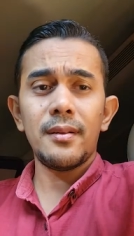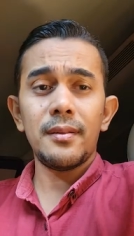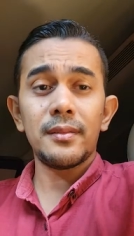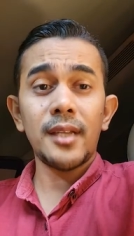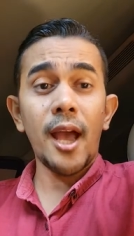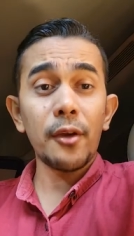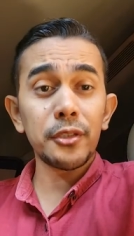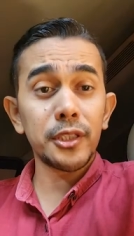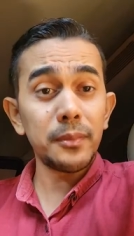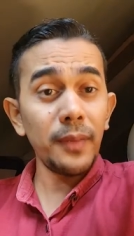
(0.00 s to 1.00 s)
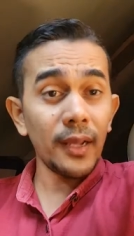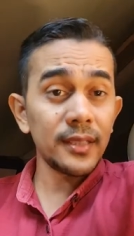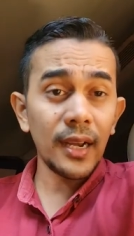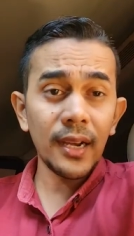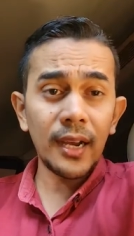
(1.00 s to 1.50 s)
saya harus
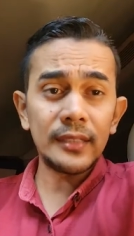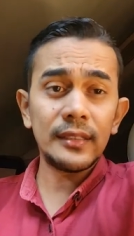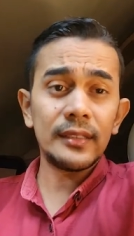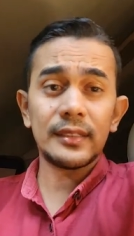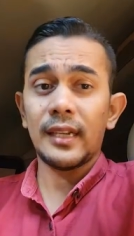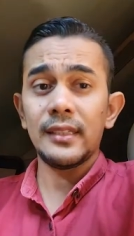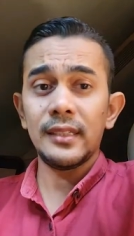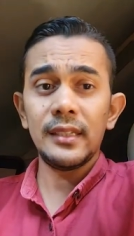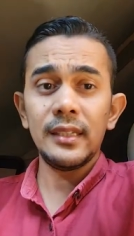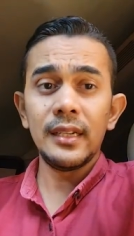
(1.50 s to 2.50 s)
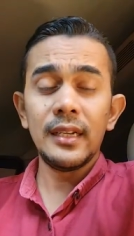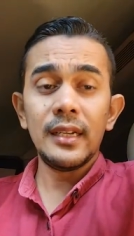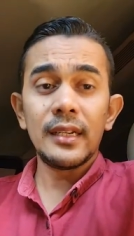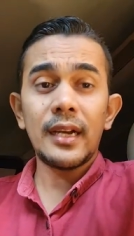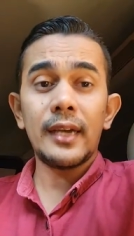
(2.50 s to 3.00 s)
merasakan sekali
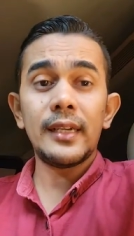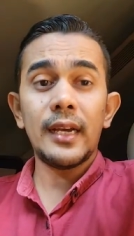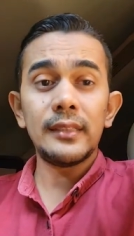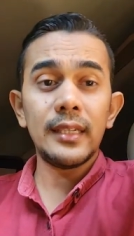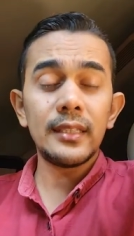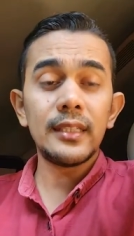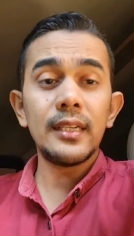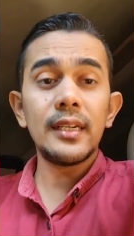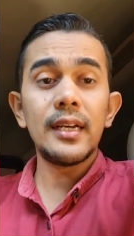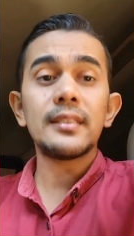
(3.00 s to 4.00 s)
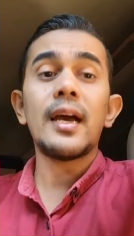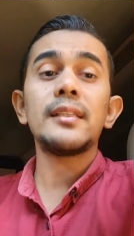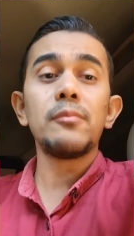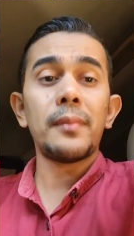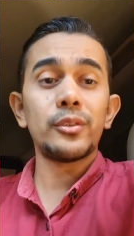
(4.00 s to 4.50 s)
keadaannya sehingga
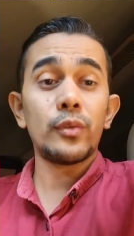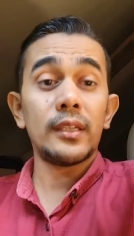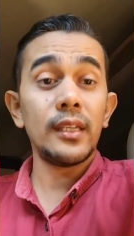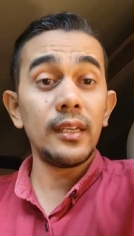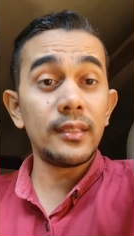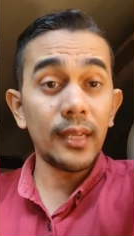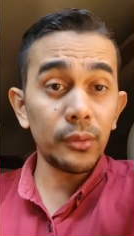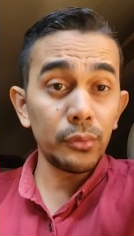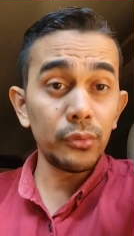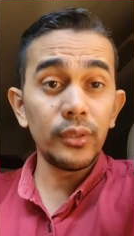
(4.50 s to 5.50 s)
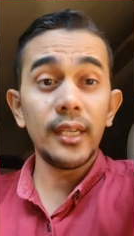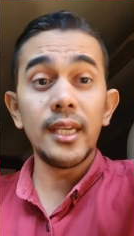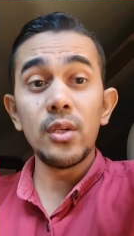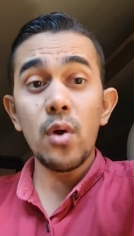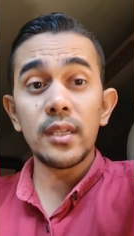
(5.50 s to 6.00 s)
saat memasukkan gigi satu,
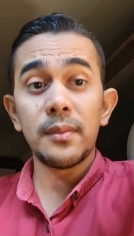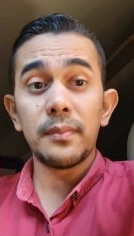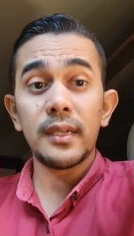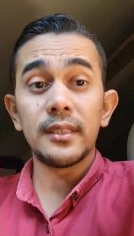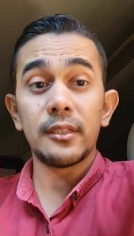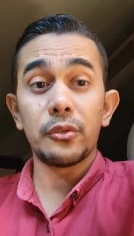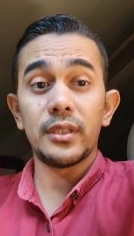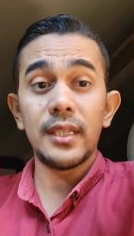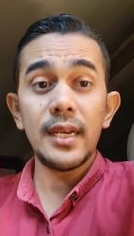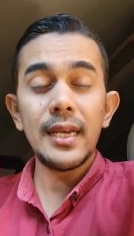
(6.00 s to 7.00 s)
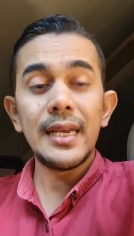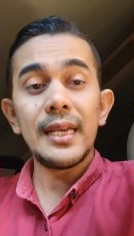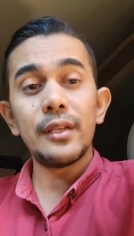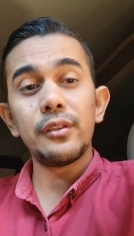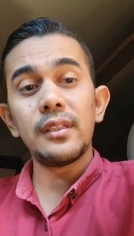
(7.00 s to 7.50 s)
gigi dua sampai seterusnya
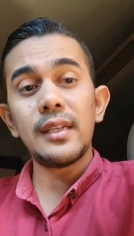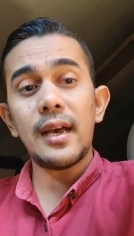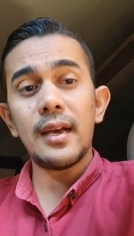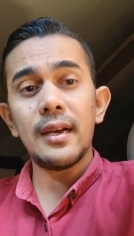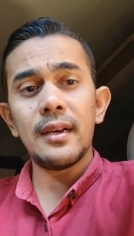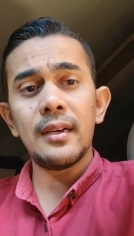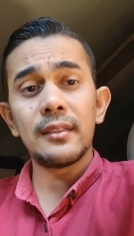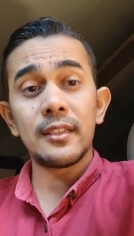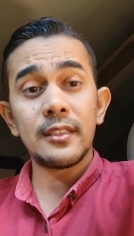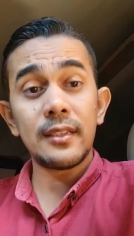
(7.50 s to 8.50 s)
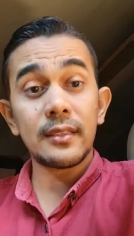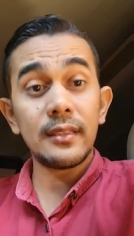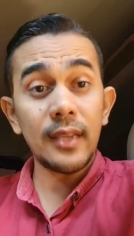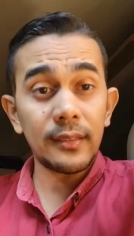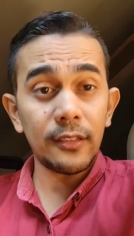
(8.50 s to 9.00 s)
itu tidak e,
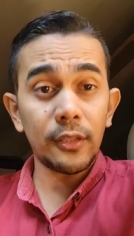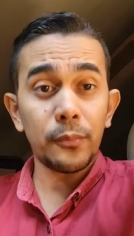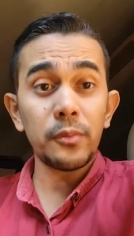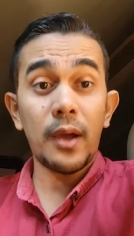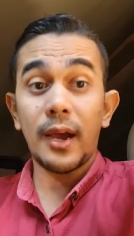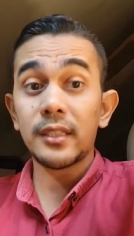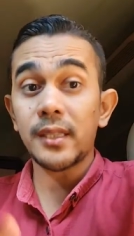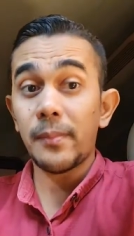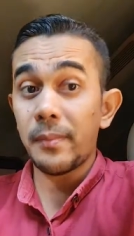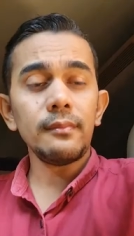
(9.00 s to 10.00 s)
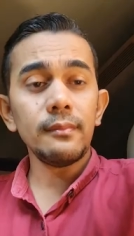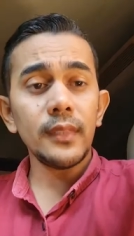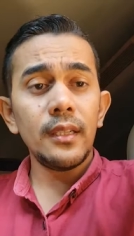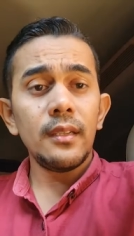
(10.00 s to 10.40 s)
tersendat-sendat ataupun bahkan sampai mati.